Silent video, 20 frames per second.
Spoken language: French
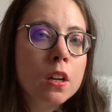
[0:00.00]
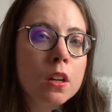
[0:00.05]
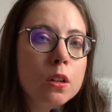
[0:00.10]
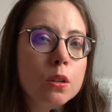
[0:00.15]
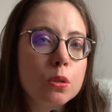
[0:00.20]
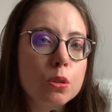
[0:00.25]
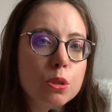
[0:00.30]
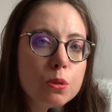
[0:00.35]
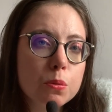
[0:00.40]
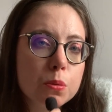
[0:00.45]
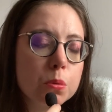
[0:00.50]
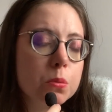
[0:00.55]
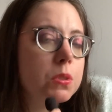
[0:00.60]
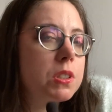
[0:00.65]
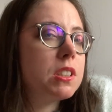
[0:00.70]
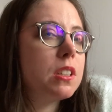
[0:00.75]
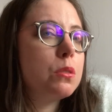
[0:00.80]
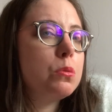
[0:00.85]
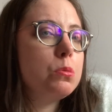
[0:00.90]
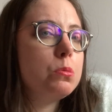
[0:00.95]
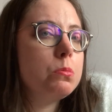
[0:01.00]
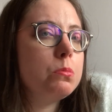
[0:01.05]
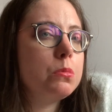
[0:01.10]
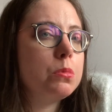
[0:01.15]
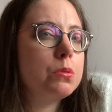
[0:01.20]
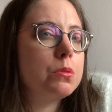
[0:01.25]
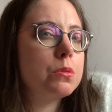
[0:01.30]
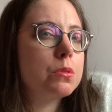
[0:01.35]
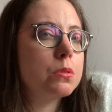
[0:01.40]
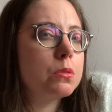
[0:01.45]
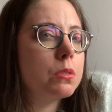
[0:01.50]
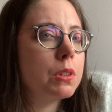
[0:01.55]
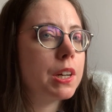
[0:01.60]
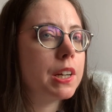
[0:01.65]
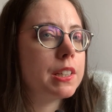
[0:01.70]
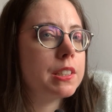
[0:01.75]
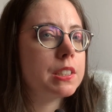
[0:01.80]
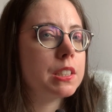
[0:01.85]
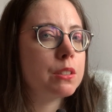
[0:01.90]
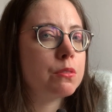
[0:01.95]
Renons à nos moutons,
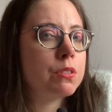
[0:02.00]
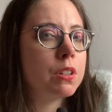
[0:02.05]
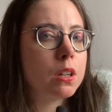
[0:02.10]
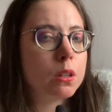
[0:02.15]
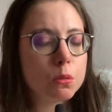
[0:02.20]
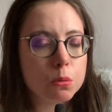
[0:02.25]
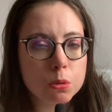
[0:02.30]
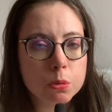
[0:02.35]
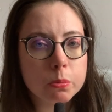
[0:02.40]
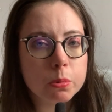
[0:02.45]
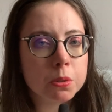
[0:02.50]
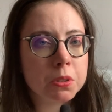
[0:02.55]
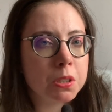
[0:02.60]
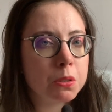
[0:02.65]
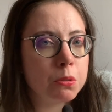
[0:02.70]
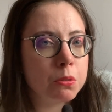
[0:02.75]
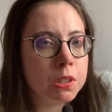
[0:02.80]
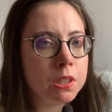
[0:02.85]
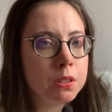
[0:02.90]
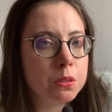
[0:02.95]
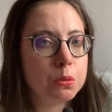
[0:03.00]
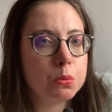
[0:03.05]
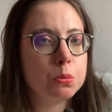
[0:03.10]
à savoir l'ombre d'Adeline.